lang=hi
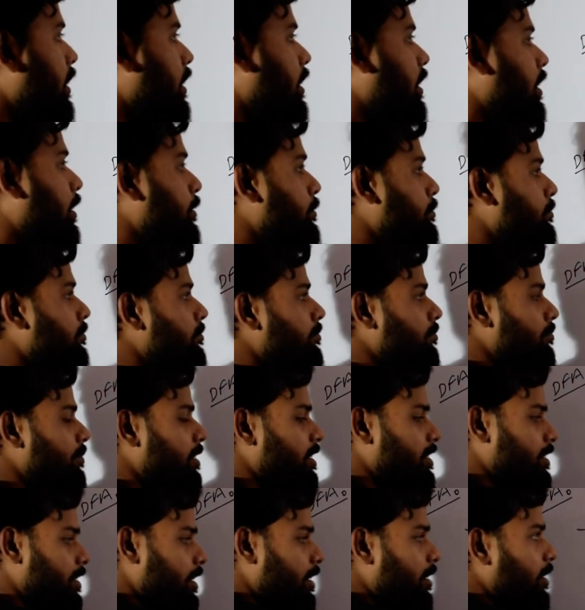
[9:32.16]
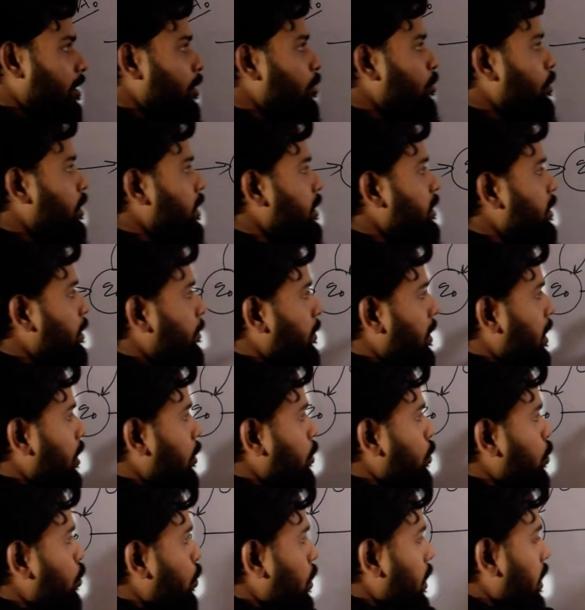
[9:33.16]
अब मैं चेक करूँगा ये हमारा
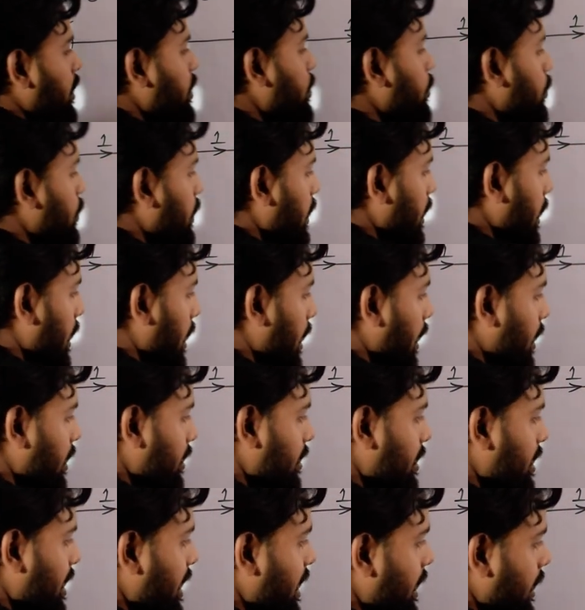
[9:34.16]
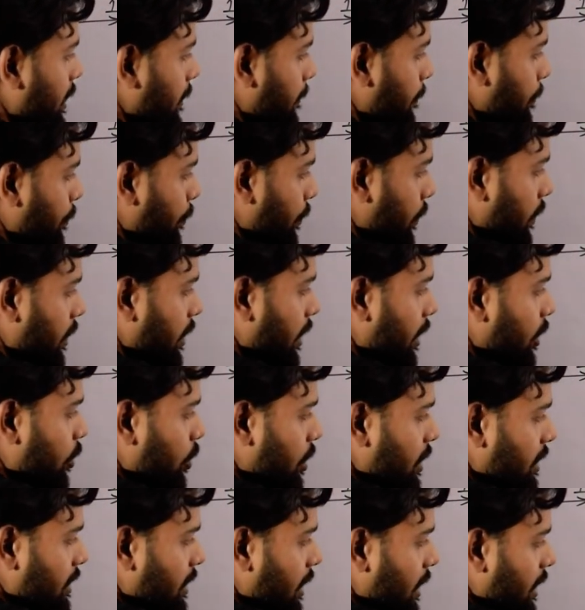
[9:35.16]
टू के लिए हो गया अगर थ्री थ्री को
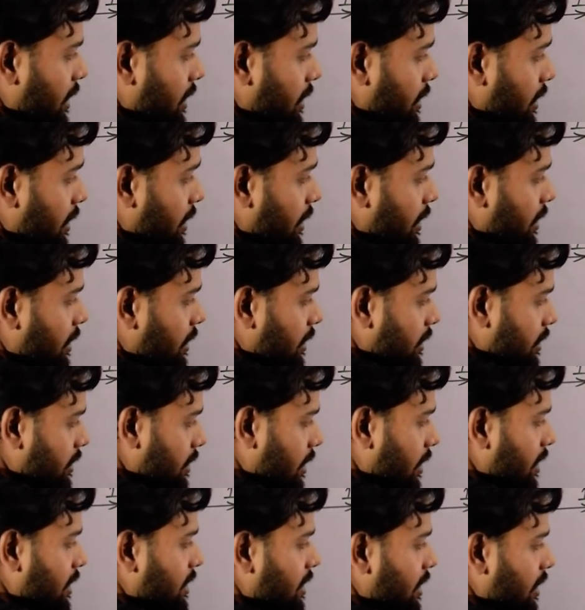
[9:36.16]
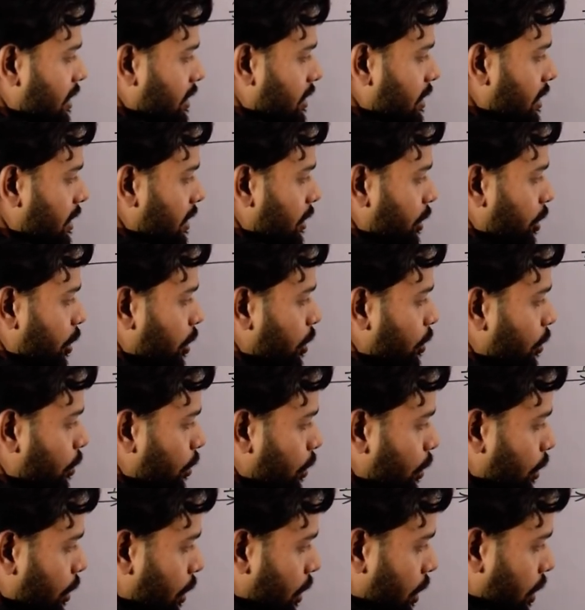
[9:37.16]
किस तरह किस तरह से लिखते हैं थ्री
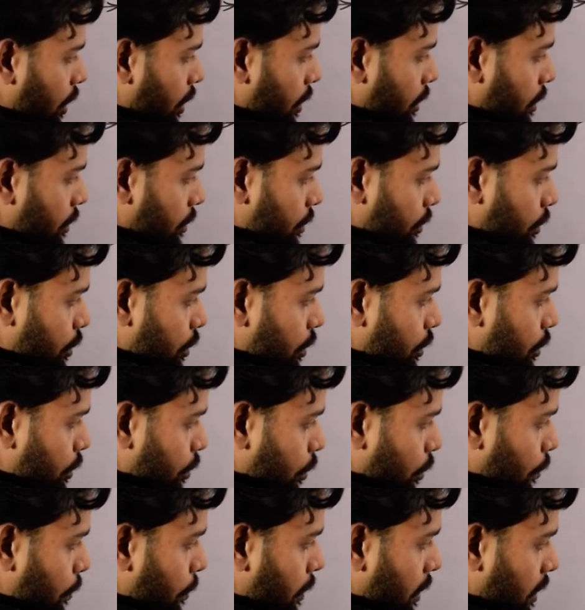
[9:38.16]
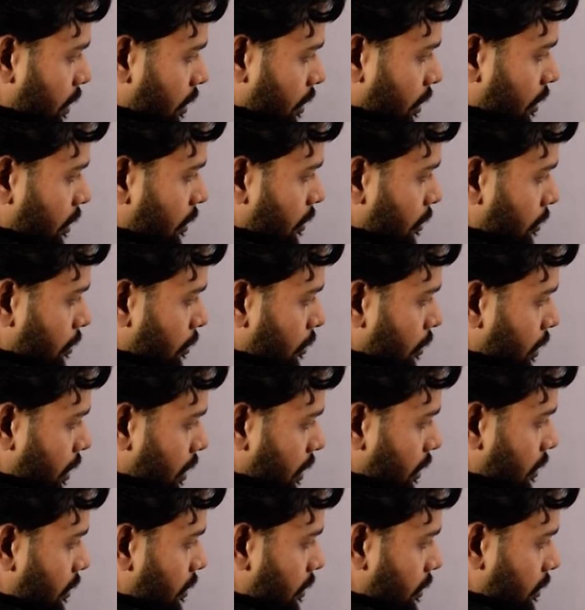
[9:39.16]
को जीरो वन
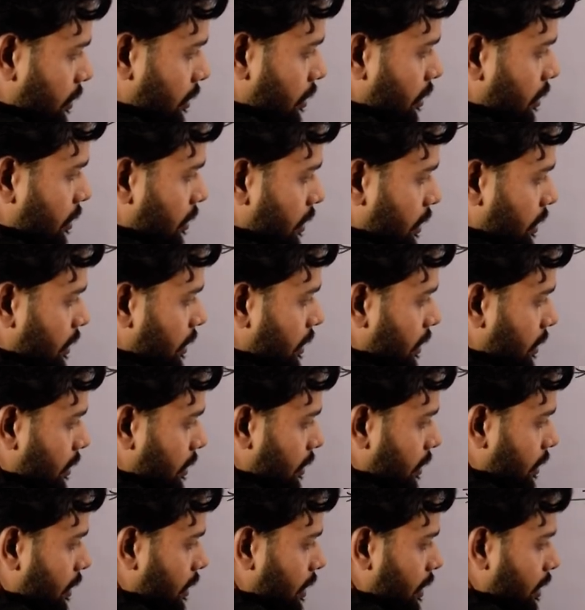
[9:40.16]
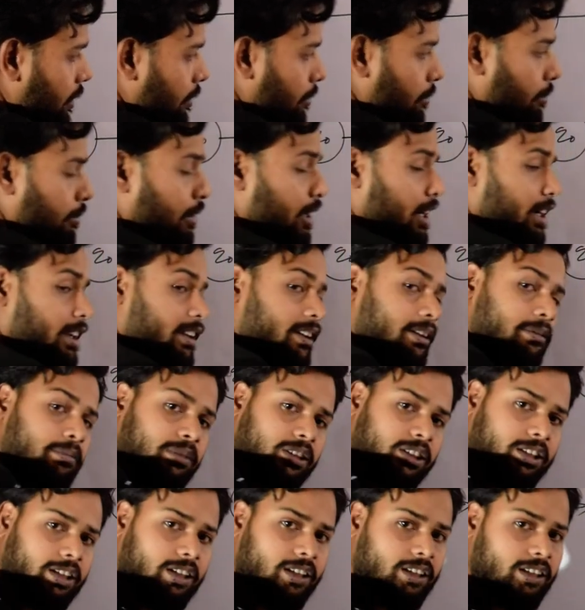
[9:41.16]
वन बाइनरी
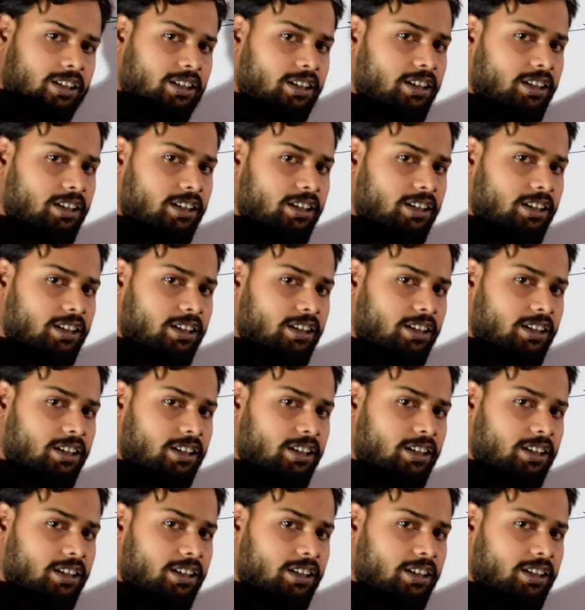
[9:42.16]
में थ्री